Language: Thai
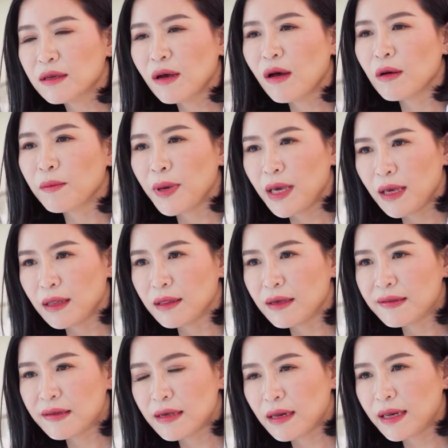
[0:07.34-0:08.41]
เจ้าของเพจ
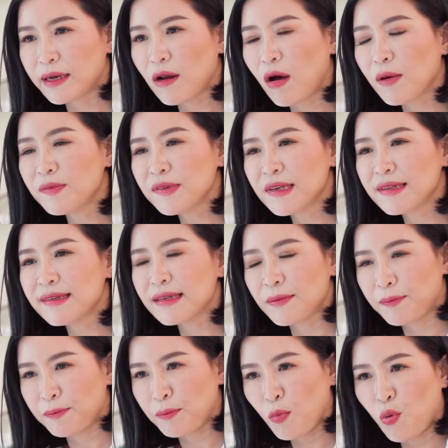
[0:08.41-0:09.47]
The Secret of
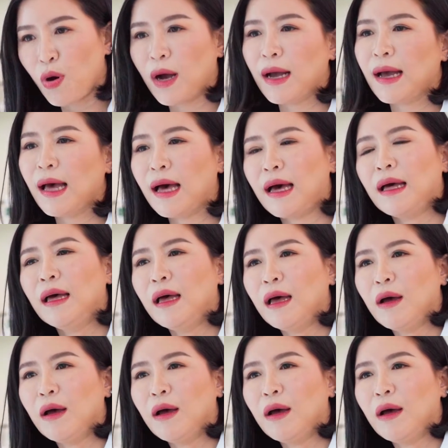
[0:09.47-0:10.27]
40 บวกค่ะ